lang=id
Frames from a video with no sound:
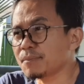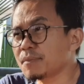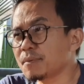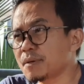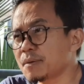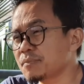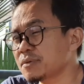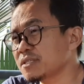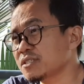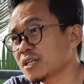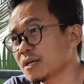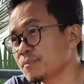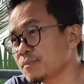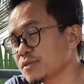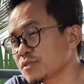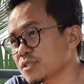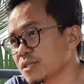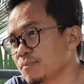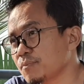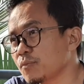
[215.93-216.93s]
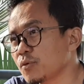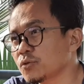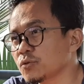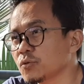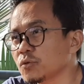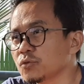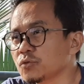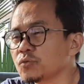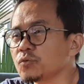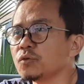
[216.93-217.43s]
ya memimpin championship
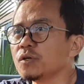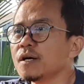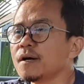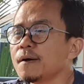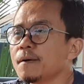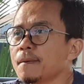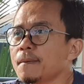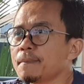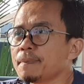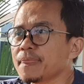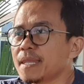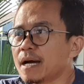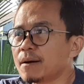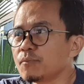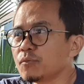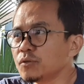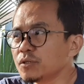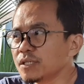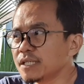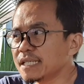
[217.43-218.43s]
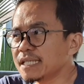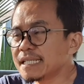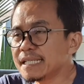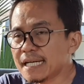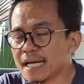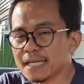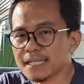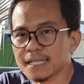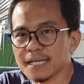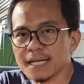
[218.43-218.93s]
Moto2. Namun
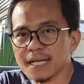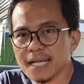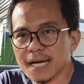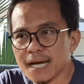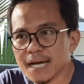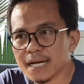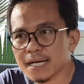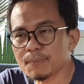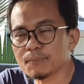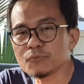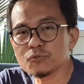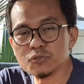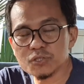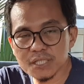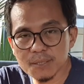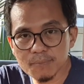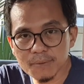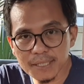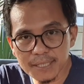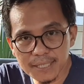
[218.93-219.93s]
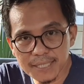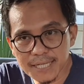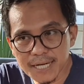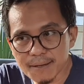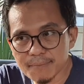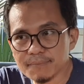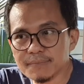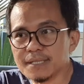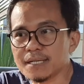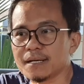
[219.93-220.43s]
ini adalah musim
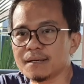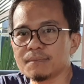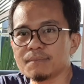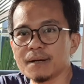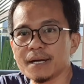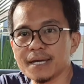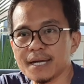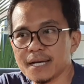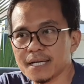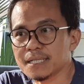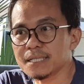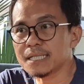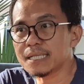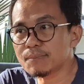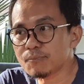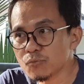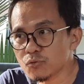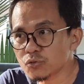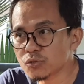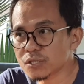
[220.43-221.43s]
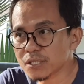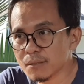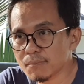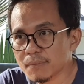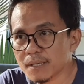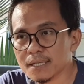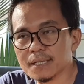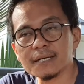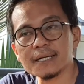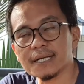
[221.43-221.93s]
keenamnya. Bayangin ini
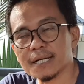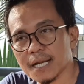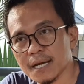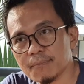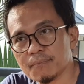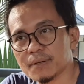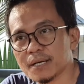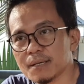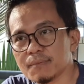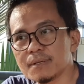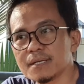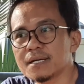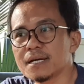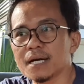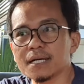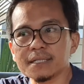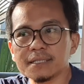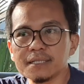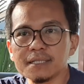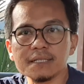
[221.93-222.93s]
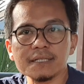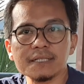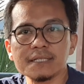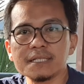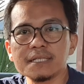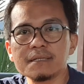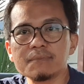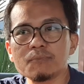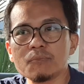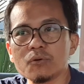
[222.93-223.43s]
musim keenam Remy Garner
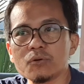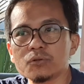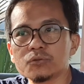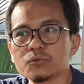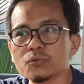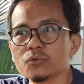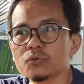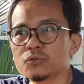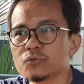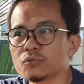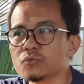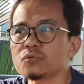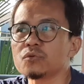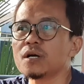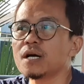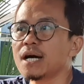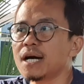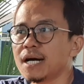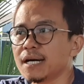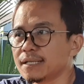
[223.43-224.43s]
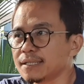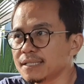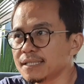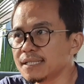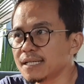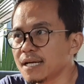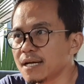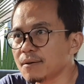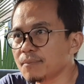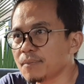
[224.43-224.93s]
di Moto2.
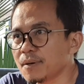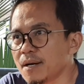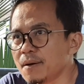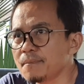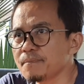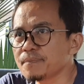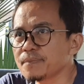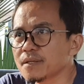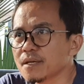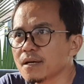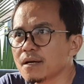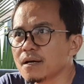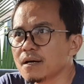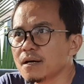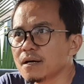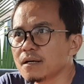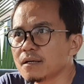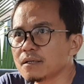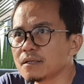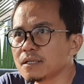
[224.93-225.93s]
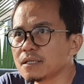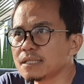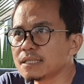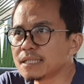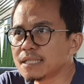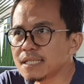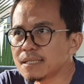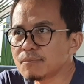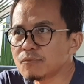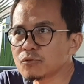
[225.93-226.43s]
Artinya apa?
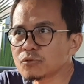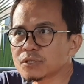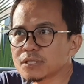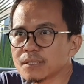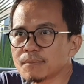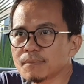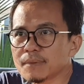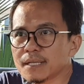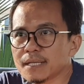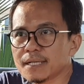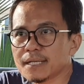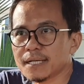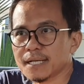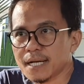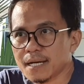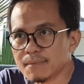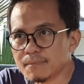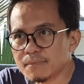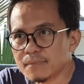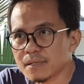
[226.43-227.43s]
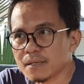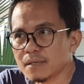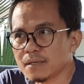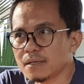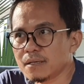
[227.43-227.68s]
di musim ke-6 uh, eh,